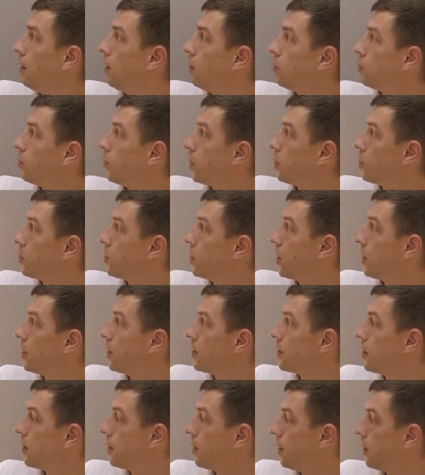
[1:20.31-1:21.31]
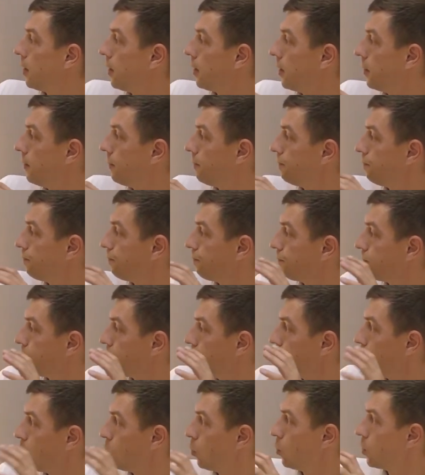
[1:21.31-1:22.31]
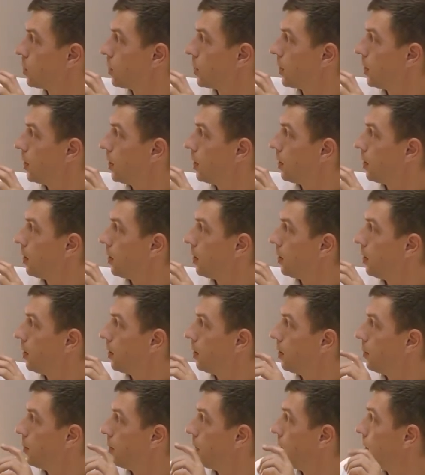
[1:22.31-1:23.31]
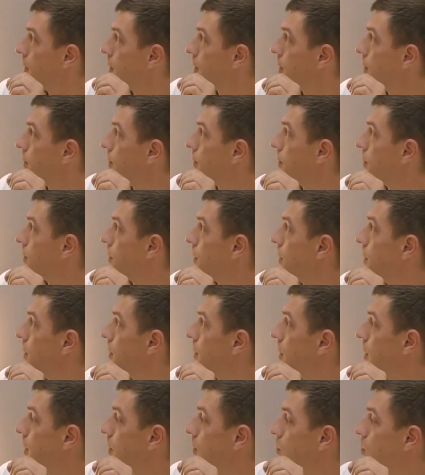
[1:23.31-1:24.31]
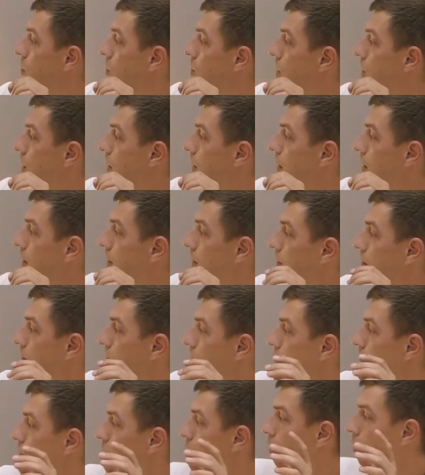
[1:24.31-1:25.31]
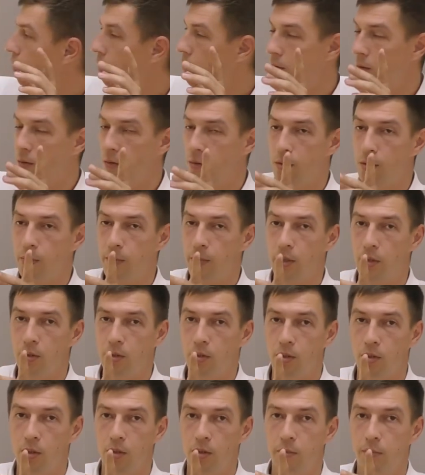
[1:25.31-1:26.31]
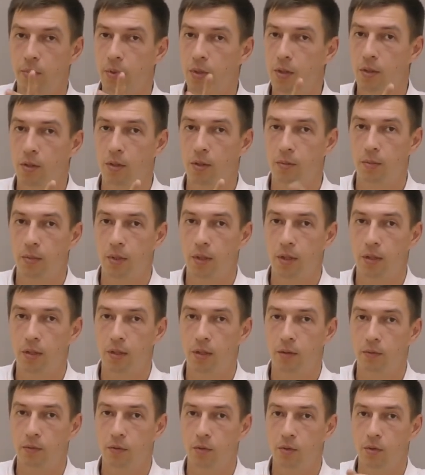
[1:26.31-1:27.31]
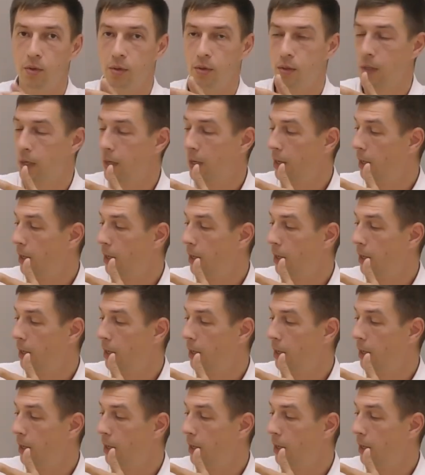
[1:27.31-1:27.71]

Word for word: Он получается узкий и при этом длина луча будет не меньше 5 метров. То есть